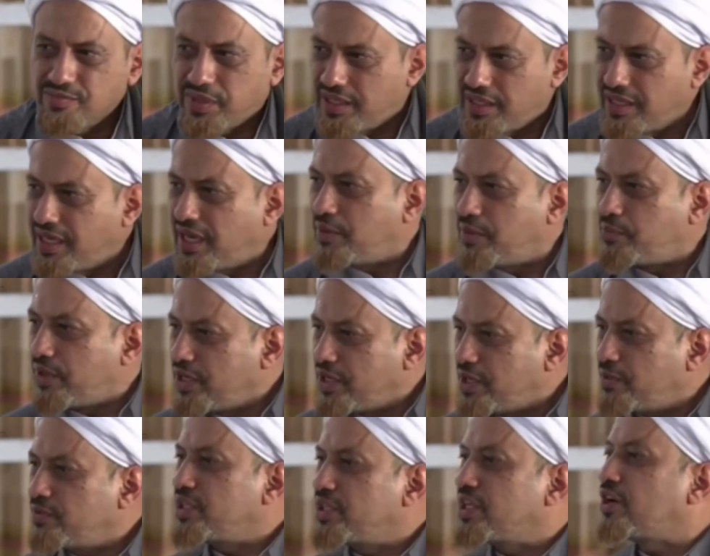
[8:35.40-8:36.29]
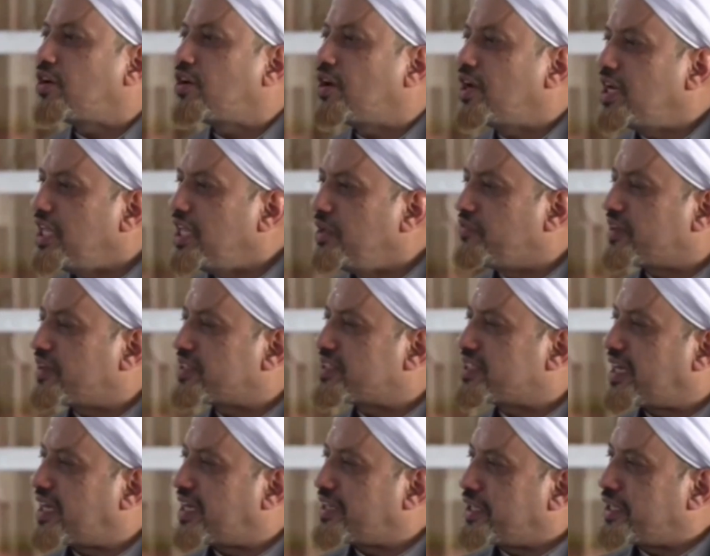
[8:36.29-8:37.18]
padahal beliau menjadi khalifah
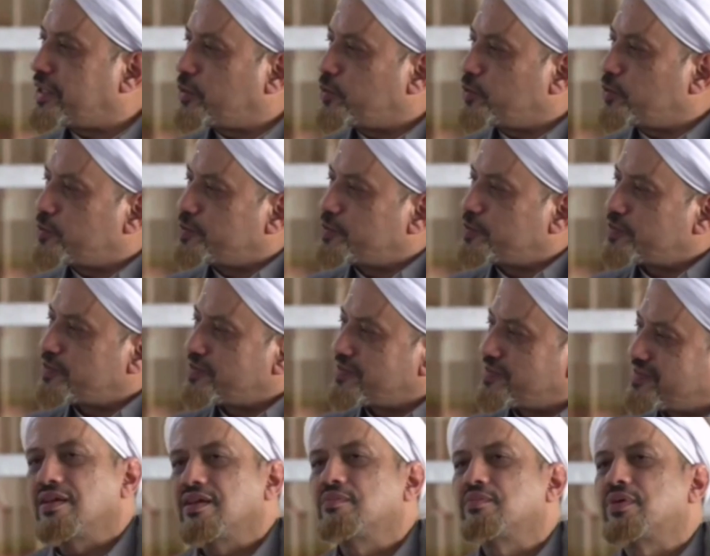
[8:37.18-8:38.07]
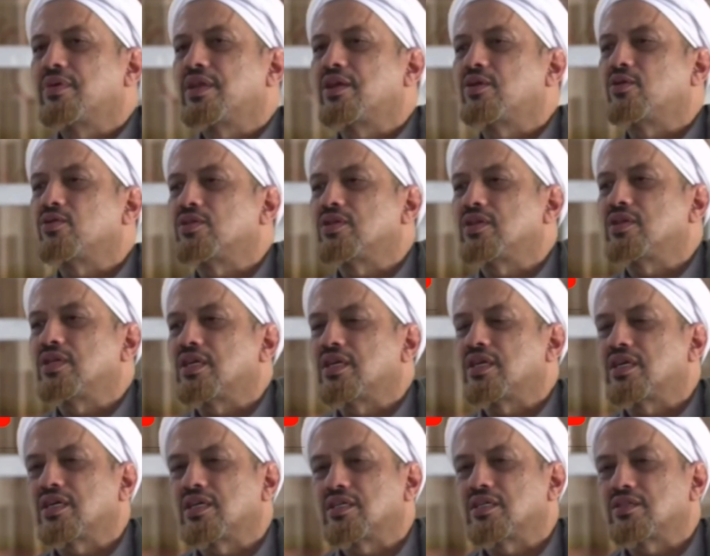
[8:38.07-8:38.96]
saat itu yang
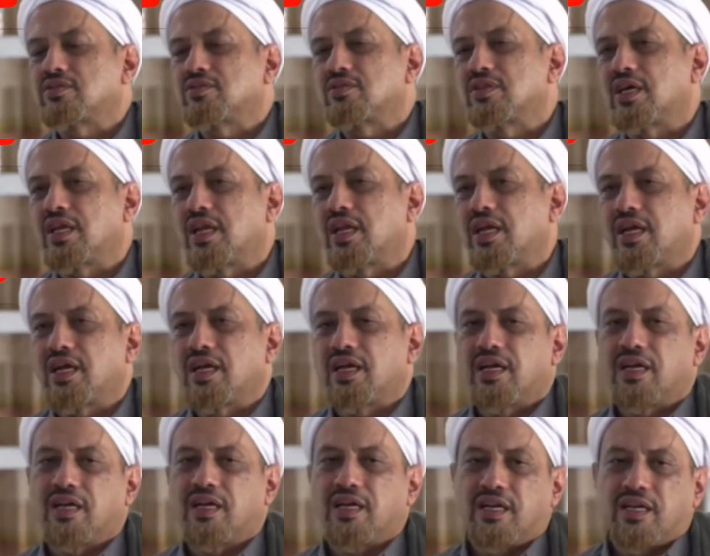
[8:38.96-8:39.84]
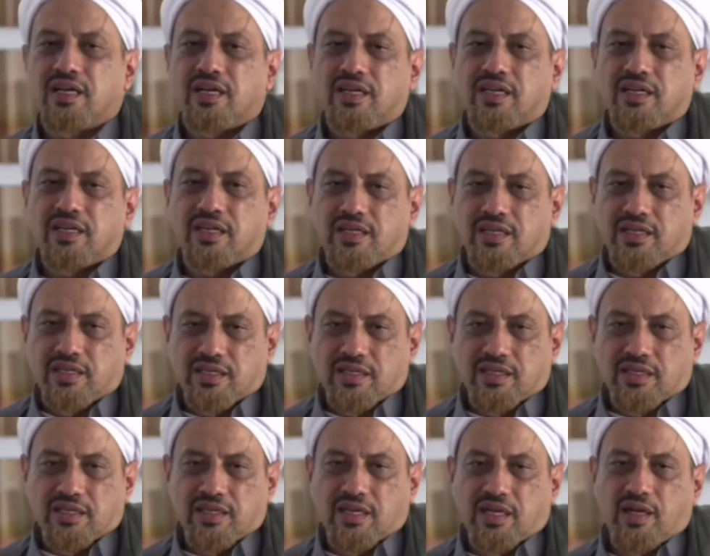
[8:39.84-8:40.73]
berikutnya saudara
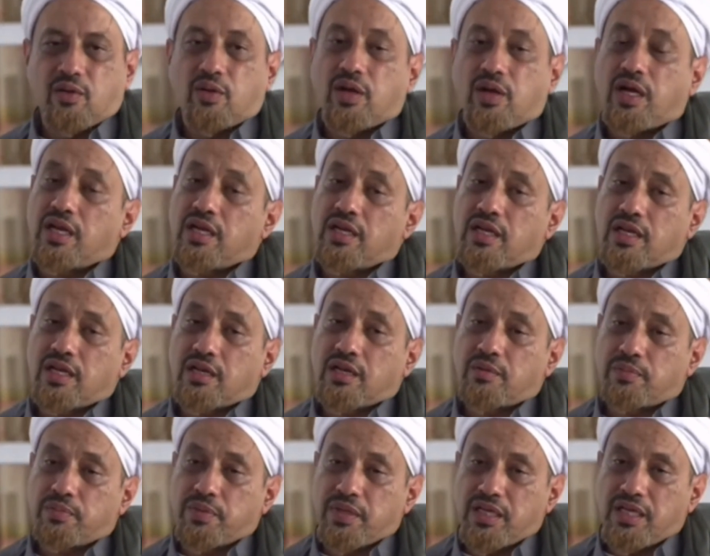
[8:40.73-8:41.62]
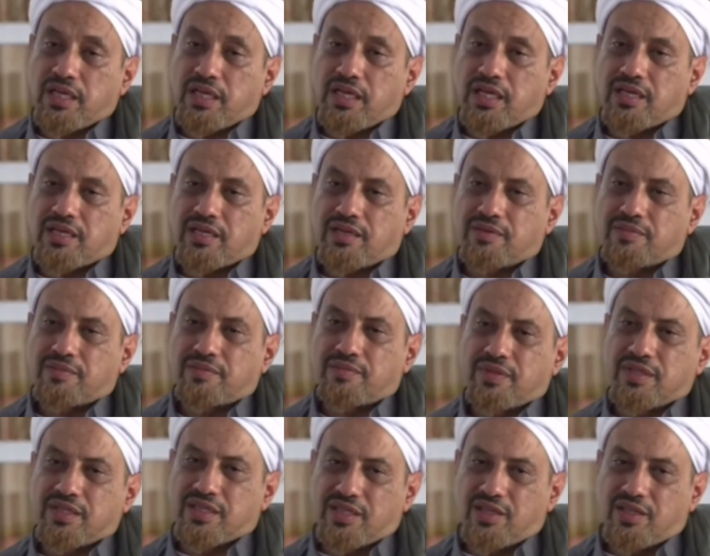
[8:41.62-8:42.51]
kalau anda
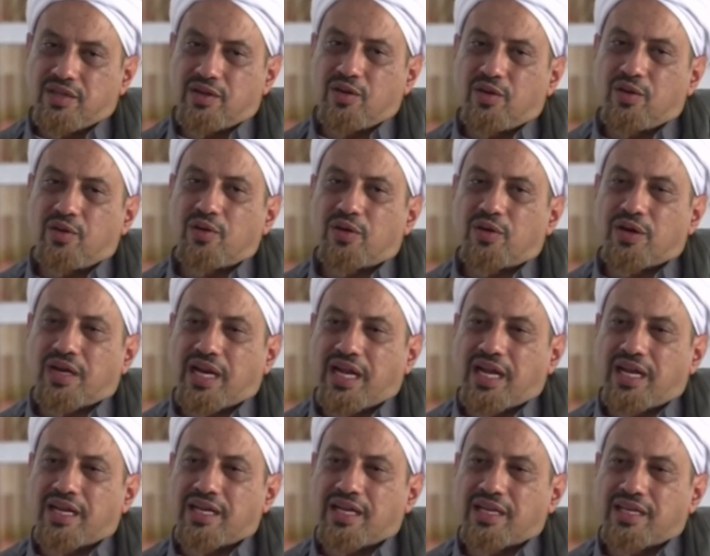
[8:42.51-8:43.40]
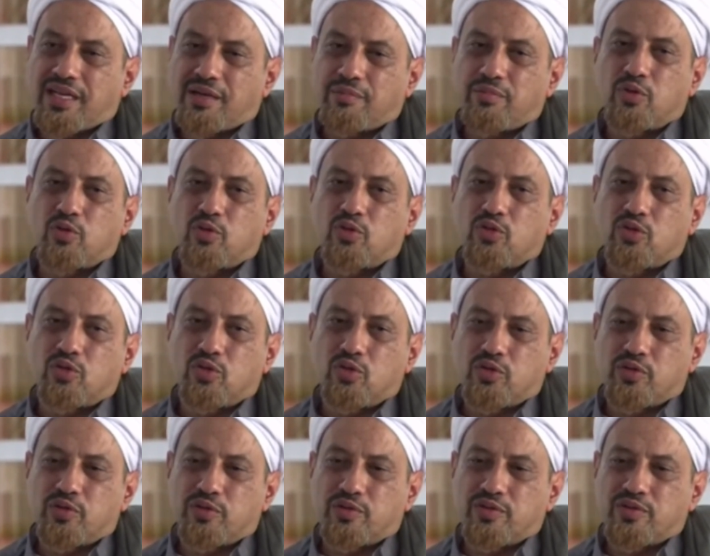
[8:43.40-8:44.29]
kepingin menjadi orang yang
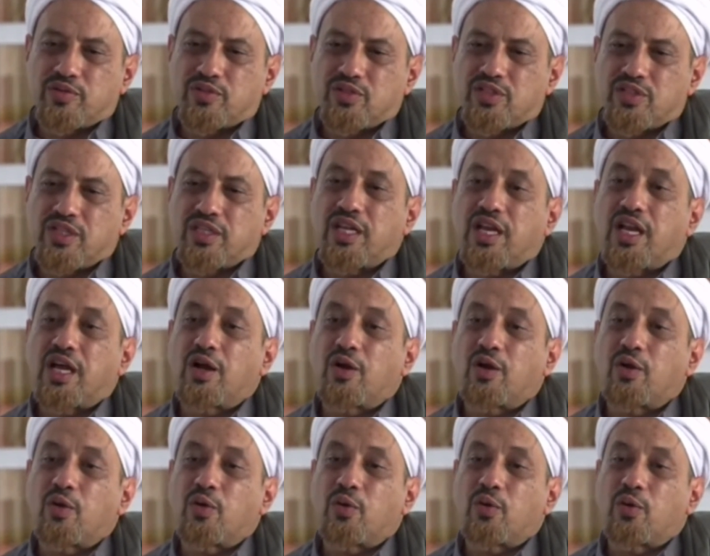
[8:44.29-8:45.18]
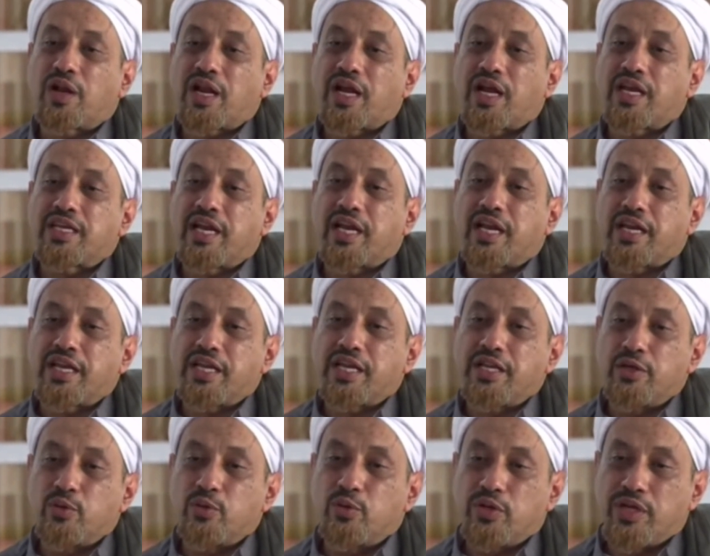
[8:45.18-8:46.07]
beruntung jadilah orang yang
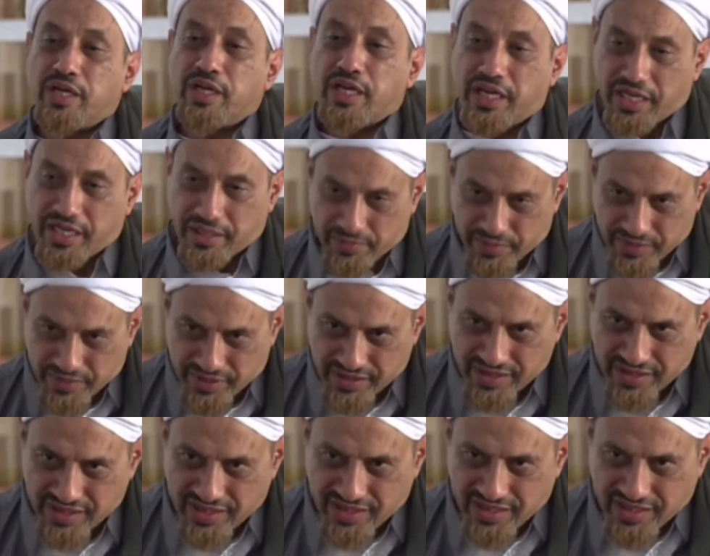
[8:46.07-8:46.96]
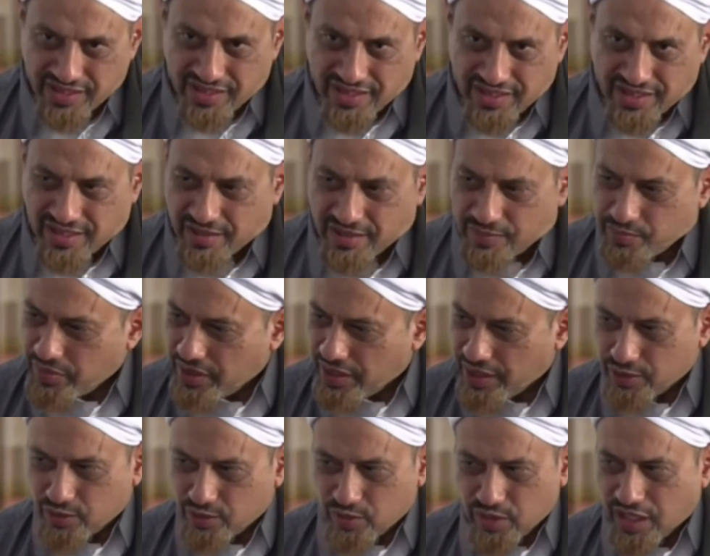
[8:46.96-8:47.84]
rindu dengan Nabi
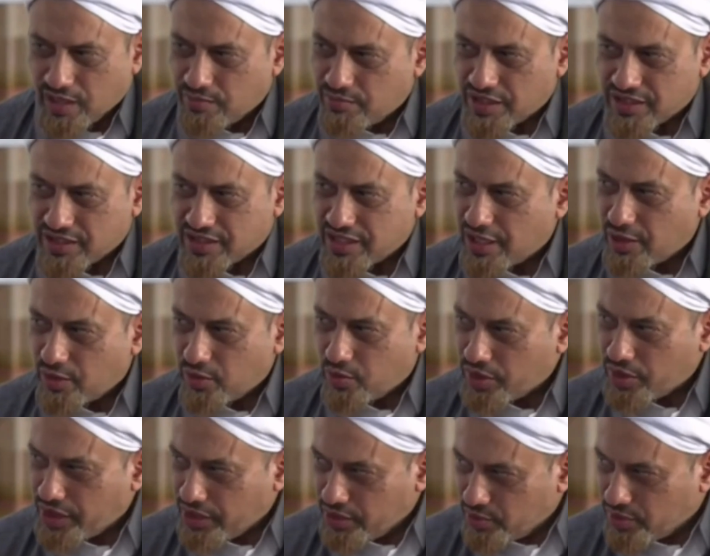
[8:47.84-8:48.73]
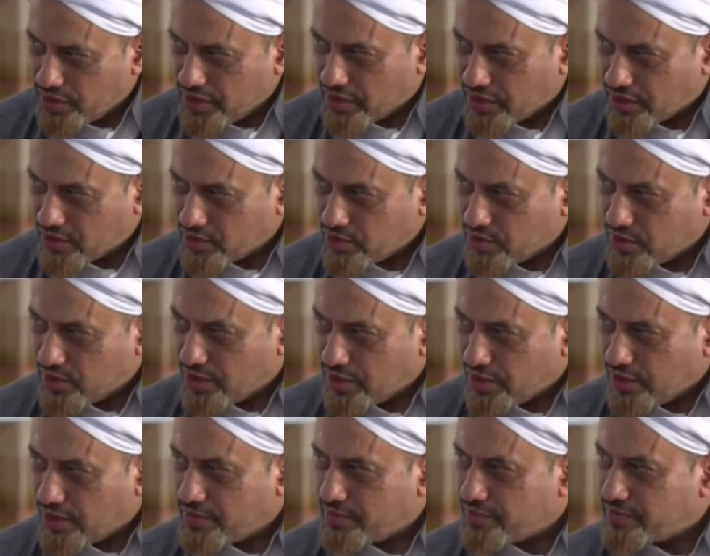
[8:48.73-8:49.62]
para sahabat selalu rindu dengan
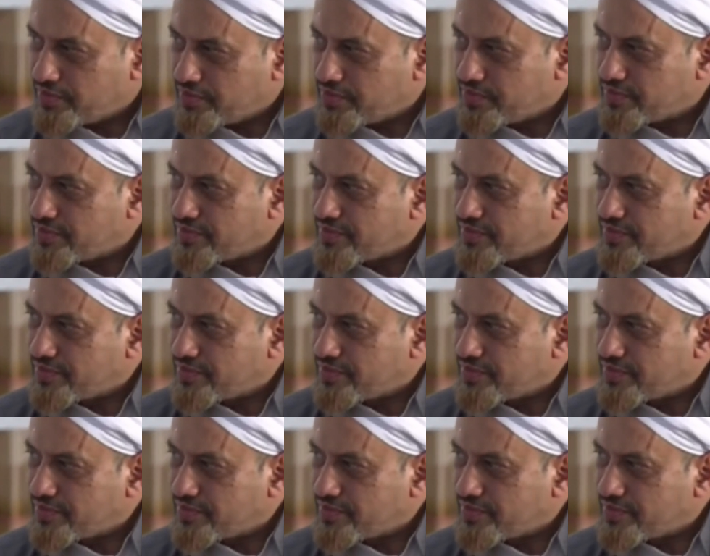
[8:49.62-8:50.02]
Rasulullah